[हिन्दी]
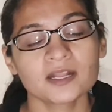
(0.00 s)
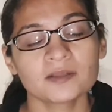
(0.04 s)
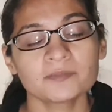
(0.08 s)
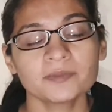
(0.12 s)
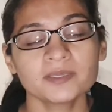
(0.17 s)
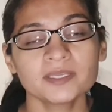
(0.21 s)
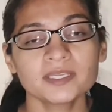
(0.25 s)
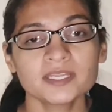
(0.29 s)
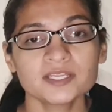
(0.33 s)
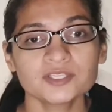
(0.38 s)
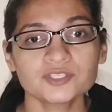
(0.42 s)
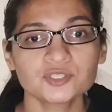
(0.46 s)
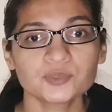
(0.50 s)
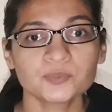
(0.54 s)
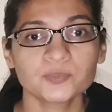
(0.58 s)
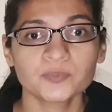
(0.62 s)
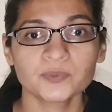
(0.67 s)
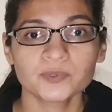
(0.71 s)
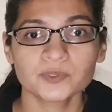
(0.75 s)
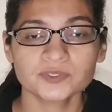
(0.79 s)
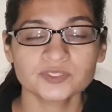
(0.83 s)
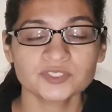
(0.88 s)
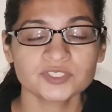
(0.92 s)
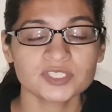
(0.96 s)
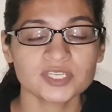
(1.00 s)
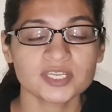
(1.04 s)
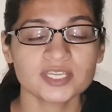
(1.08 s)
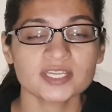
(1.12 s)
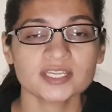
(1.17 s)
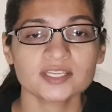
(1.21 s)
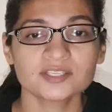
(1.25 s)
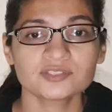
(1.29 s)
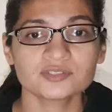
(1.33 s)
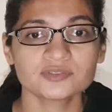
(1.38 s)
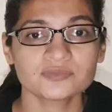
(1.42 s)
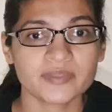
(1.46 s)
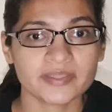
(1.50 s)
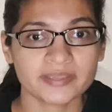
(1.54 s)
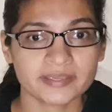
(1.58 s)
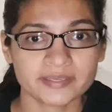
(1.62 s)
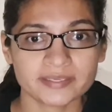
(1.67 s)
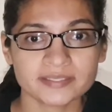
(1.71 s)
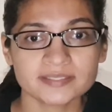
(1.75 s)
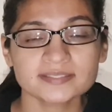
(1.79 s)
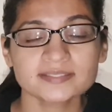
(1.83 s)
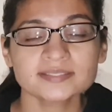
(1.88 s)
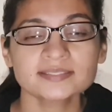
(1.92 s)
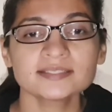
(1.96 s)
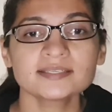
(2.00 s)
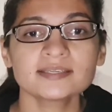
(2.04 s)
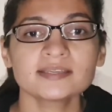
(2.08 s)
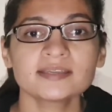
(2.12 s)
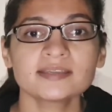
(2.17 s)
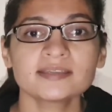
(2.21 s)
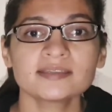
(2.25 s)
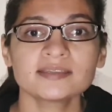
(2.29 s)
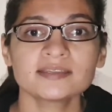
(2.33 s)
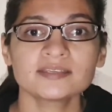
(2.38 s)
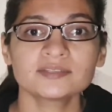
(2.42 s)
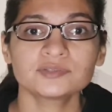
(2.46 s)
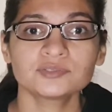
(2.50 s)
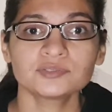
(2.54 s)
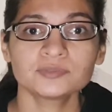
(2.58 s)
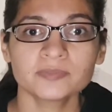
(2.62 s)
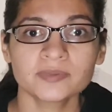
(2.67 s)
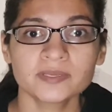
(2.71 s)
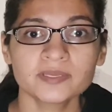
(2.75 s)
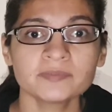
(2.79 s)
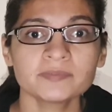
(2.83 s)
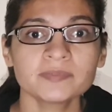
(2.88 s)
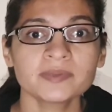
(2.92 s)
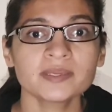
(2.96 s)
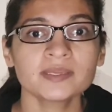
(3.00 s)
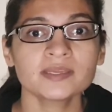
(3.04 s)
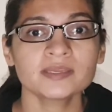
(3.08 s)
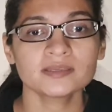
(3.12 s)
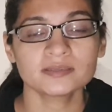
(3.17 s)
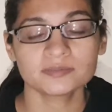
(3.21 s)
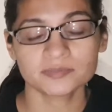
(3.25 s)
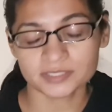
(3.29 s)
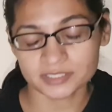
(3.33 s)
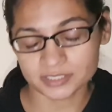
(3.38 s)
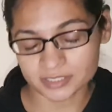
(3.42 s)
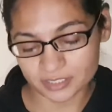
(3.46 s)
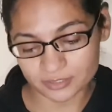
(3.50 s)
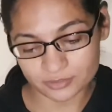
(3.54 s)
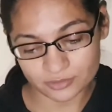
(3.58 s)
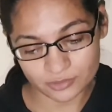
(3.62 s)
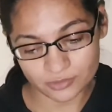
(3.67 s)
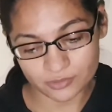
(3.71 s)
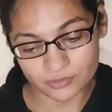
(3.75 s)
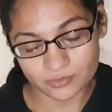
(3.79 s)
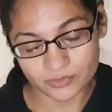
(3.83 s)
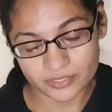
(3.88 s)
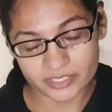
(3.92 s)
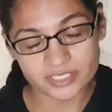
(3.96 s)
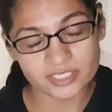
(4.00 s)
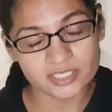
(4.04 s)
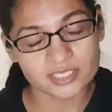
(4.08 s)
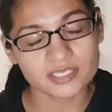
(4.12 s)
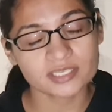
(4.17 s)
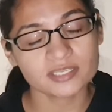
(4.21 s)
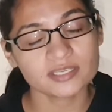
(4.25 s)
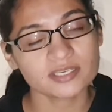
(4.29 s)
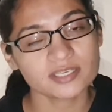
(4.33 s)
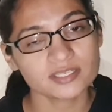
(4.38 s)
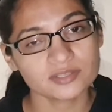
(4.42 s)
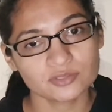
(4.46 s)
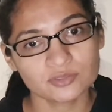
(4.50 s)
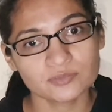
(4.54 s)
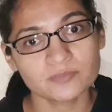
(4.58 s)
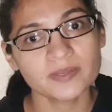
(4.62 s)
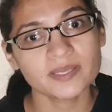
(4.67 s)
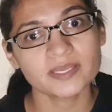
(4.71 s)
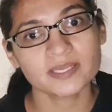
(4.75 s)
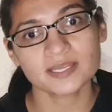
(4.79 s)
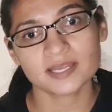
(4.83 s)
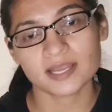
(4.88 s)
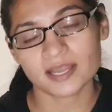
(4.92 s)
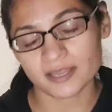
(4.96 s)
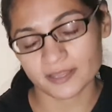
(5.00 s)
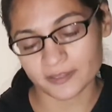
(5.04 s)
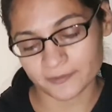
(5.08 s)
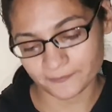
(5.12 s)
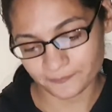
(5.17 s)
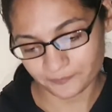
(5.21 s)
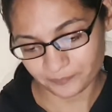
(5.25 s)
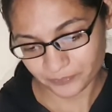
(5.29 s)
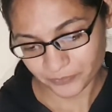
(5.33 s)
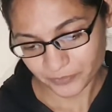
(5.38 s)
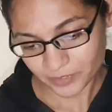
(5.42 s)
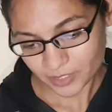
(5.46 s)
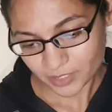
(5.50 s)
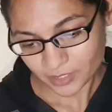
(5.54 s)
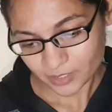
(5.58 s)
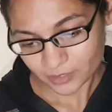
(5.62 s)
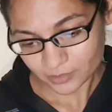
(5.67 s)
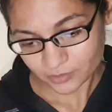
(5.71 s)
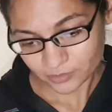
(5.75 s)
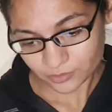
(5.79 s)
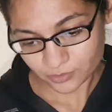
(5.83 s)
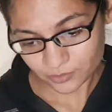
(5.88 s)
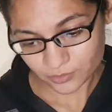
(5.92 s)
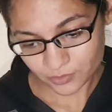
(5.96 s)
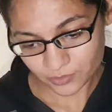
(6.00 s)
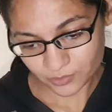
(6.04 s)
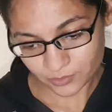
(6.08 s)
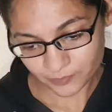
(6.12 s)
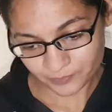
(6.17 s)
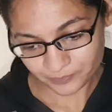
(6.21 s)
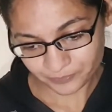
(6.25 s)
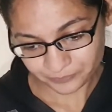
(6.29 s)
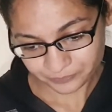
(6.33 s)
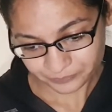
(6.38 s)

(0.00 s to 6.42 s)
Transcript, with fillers: अभी ये जो पोस्ट है ये जो वैकेंसी है ये दुबई में इसका जो लोकेशन है ये दुबई का है तो